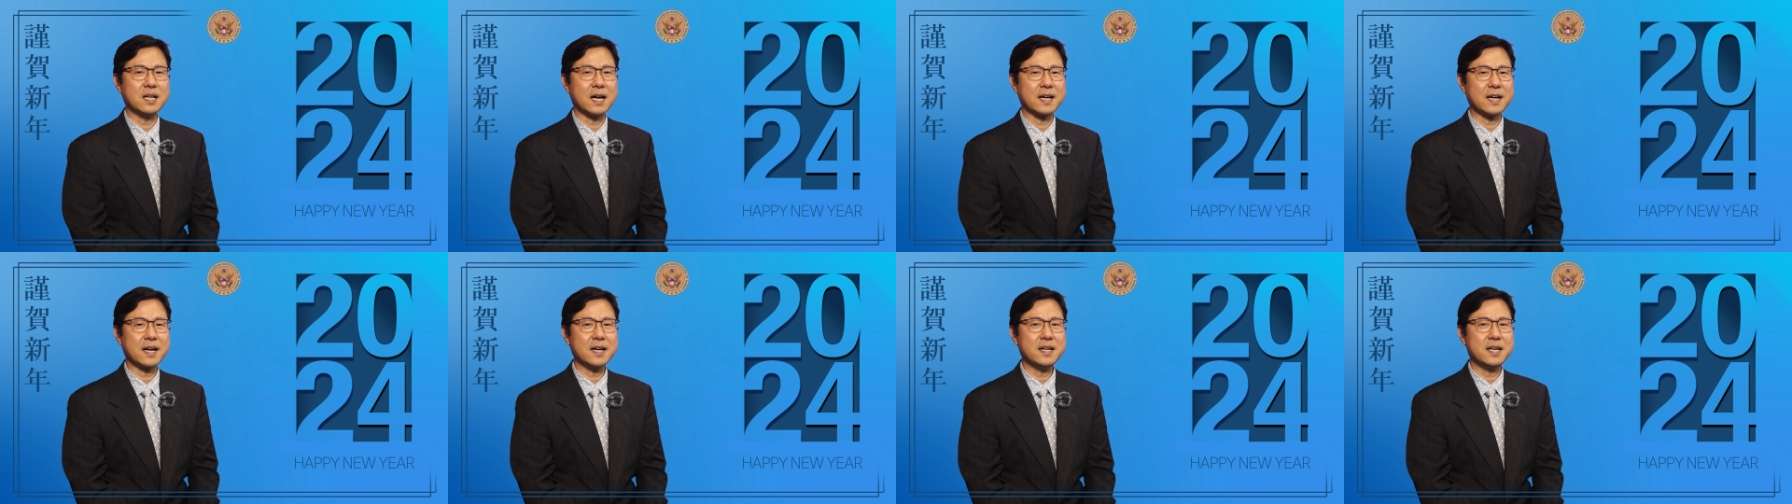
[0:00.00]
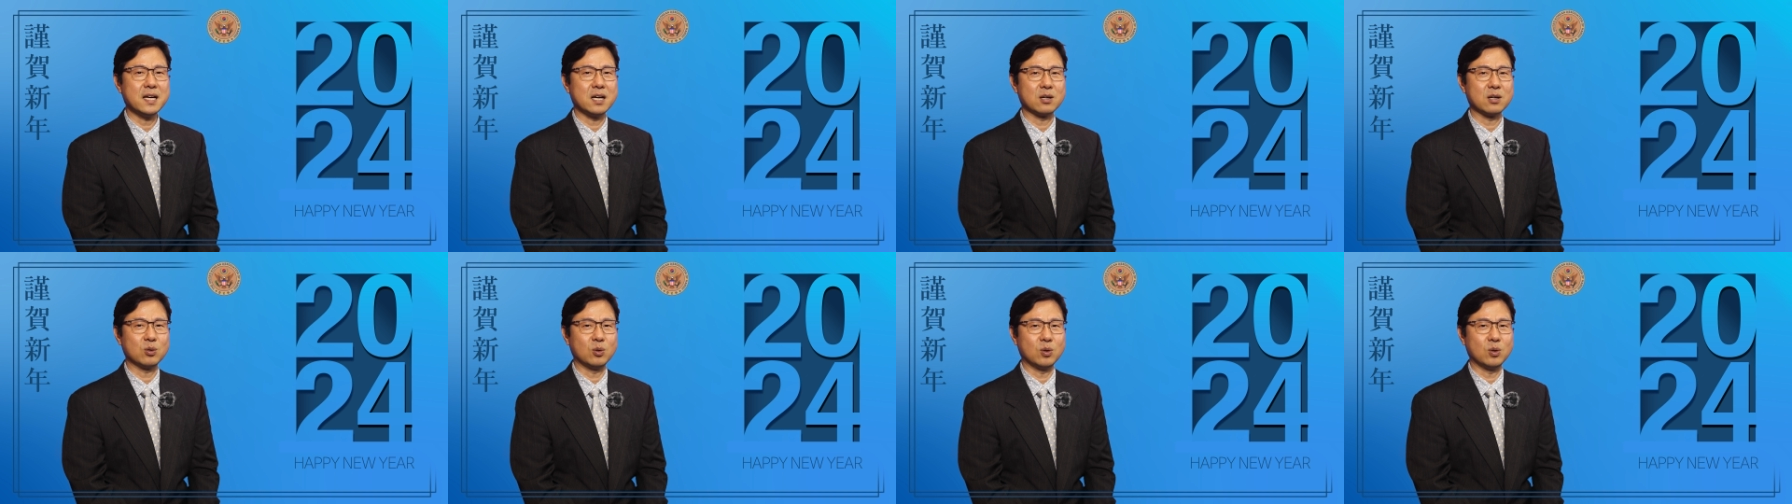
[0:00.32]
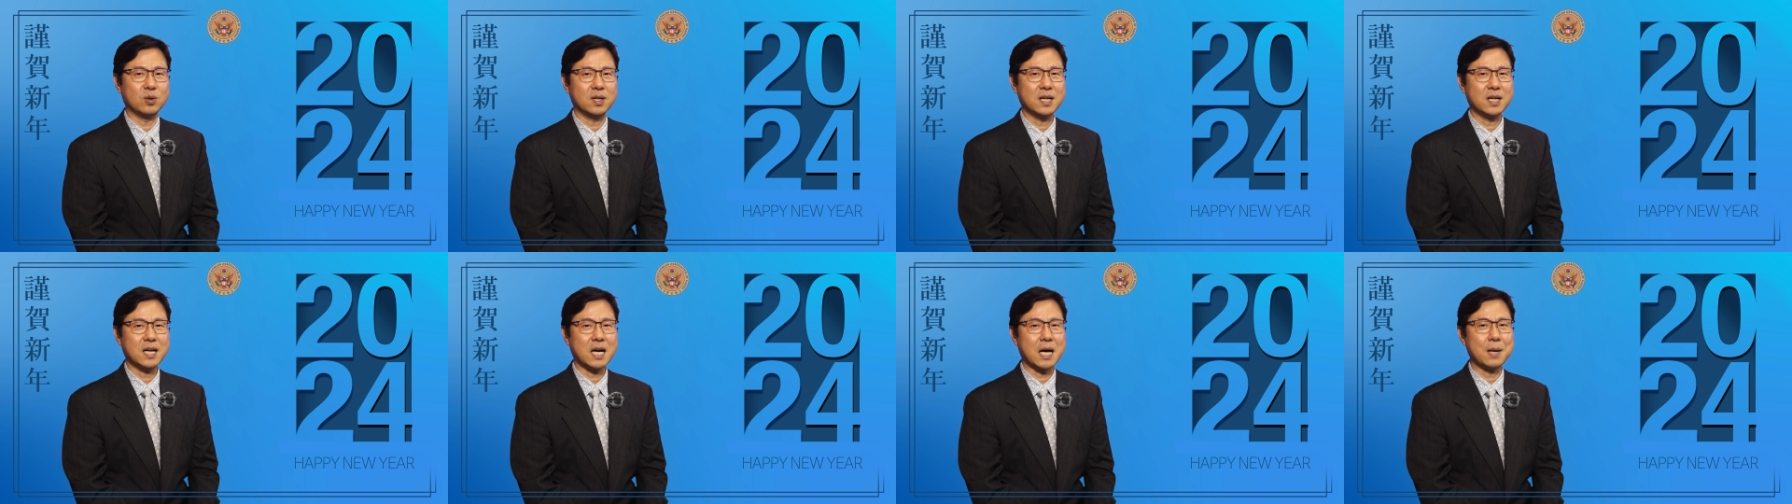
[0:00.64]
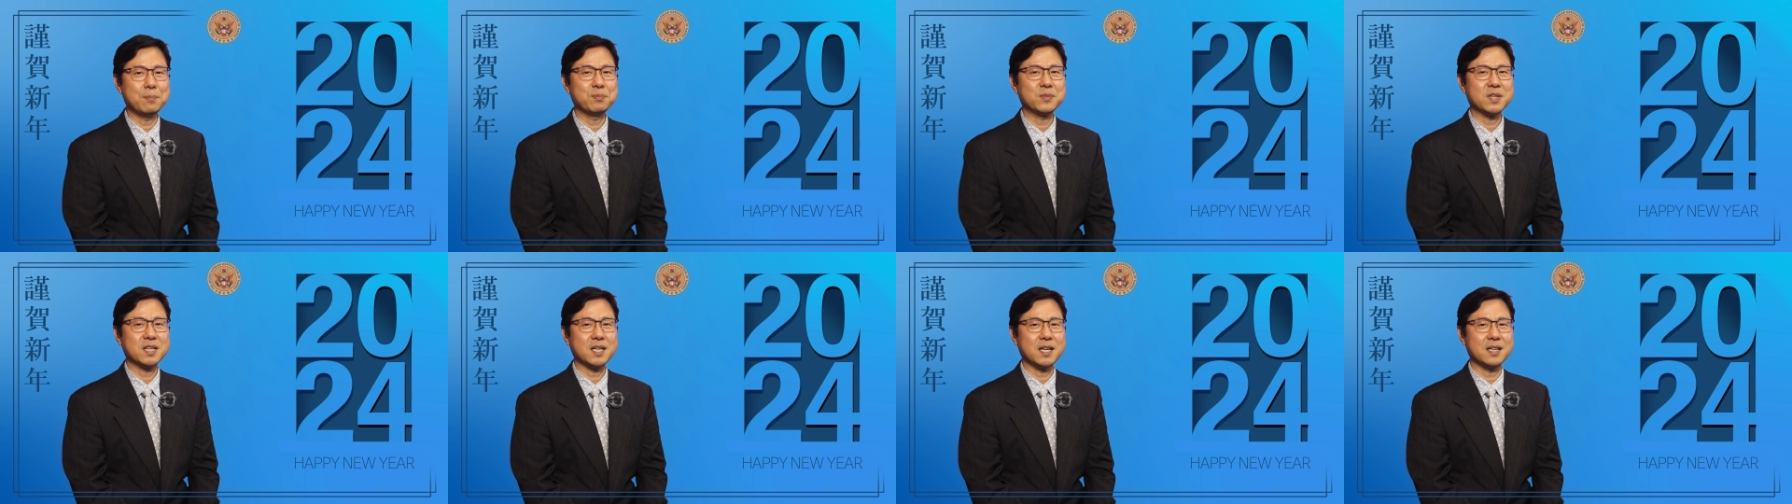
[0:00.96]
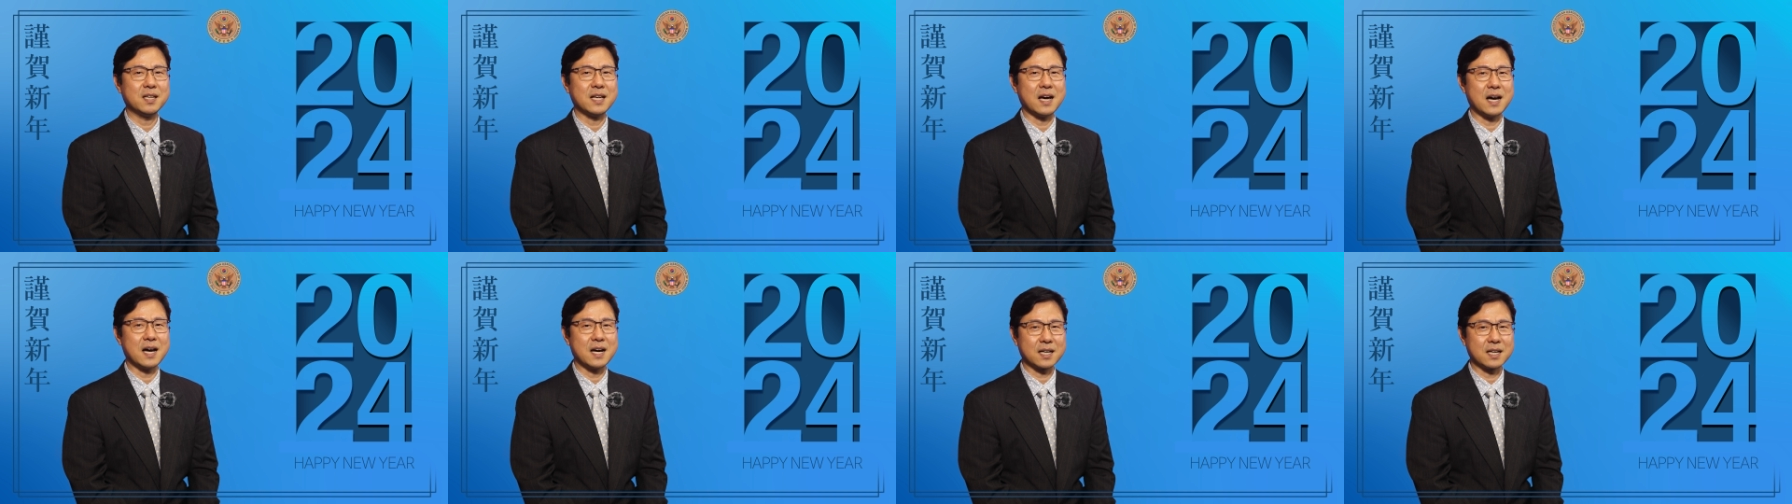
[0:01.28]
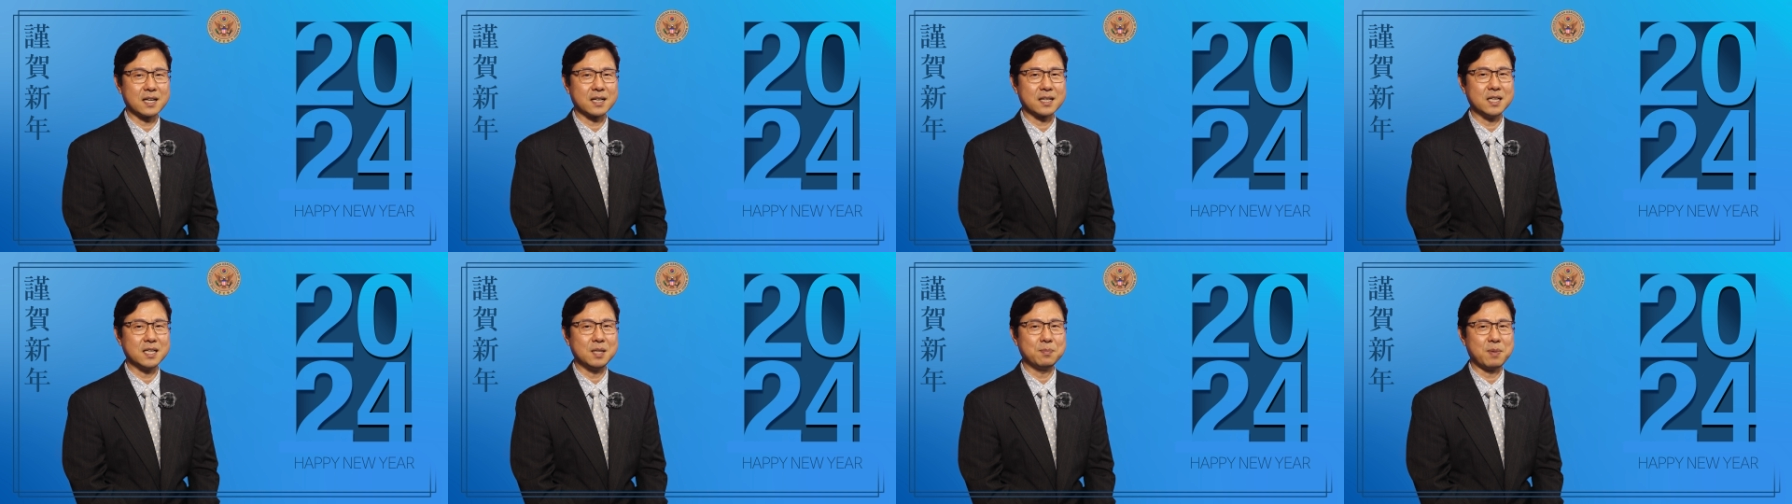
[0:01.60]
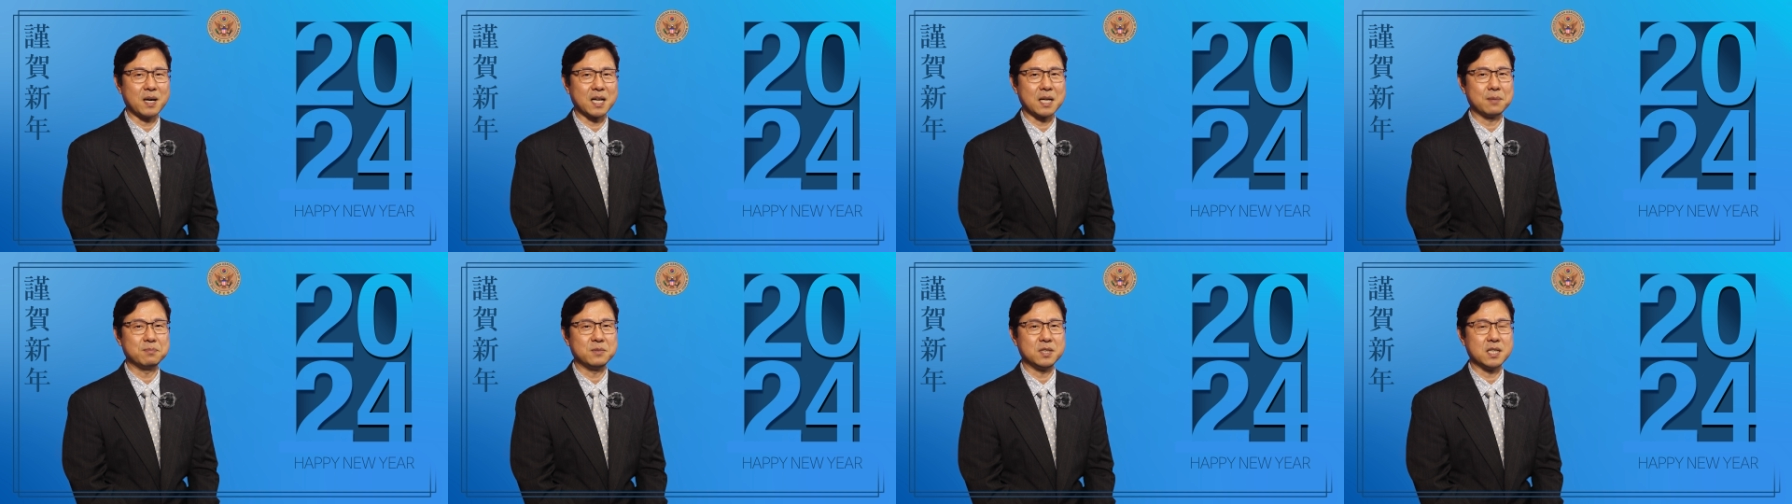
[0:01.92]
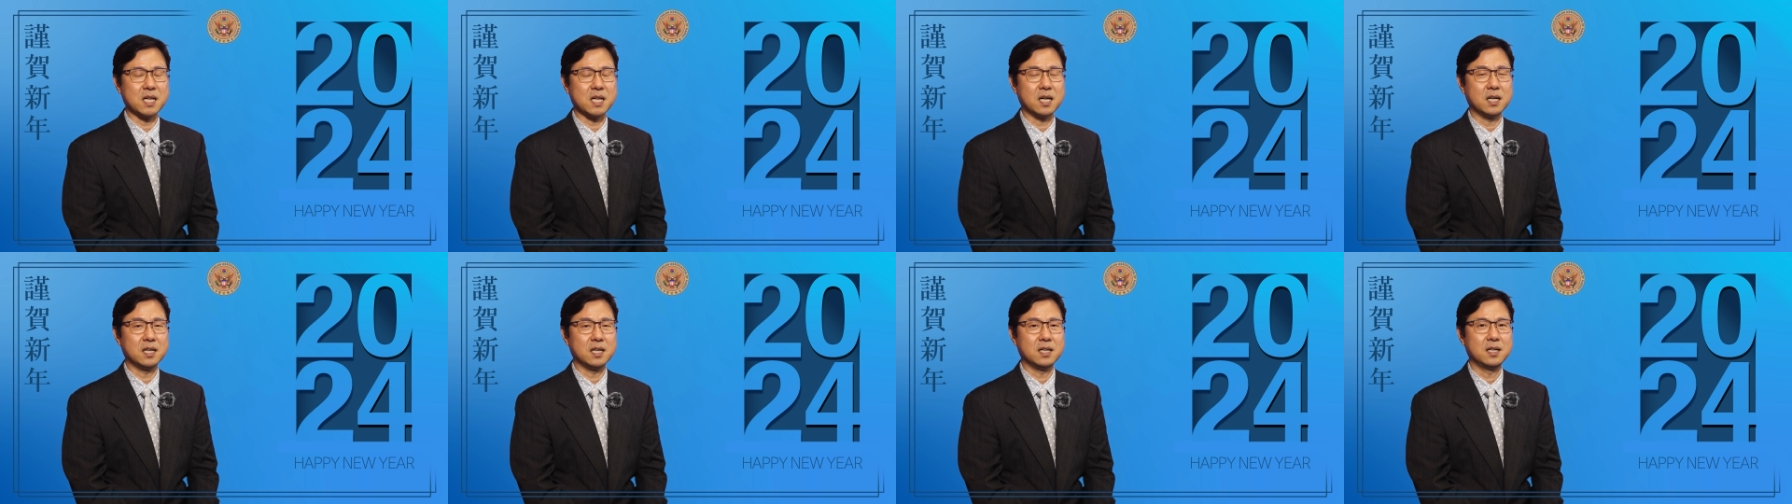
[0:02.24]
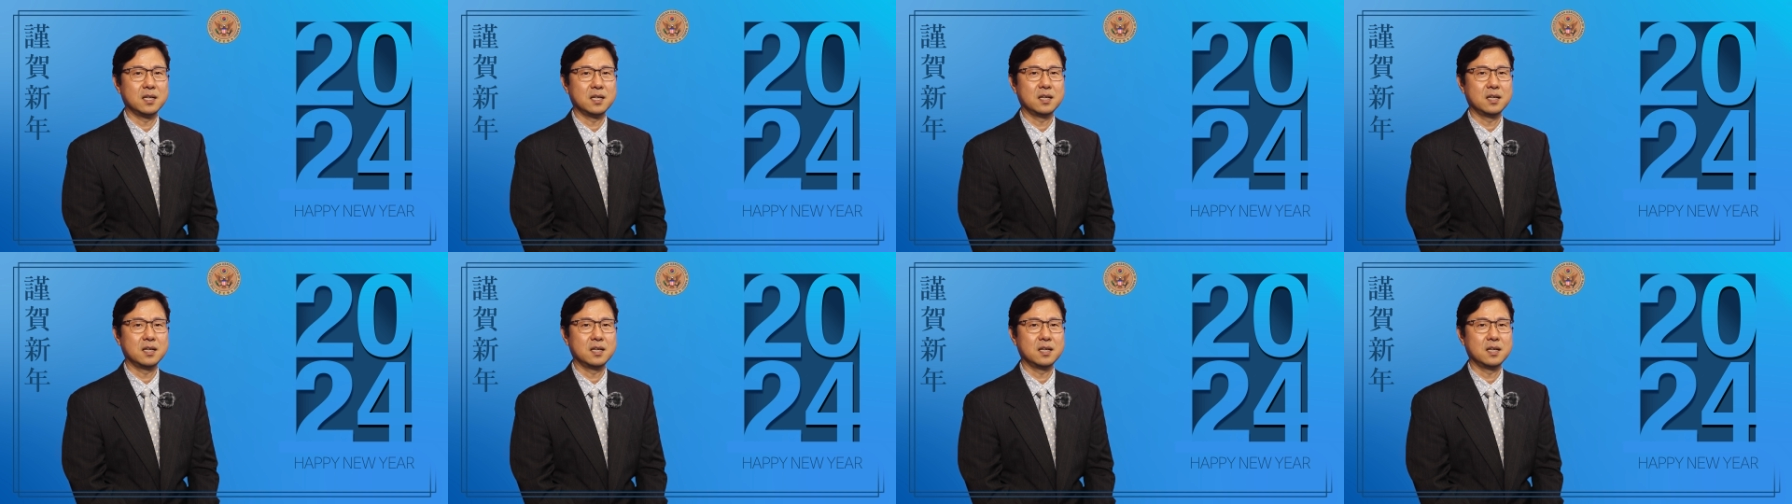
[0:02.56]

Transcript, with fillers: 나란히 하고 함께 나아가길 바랍니다.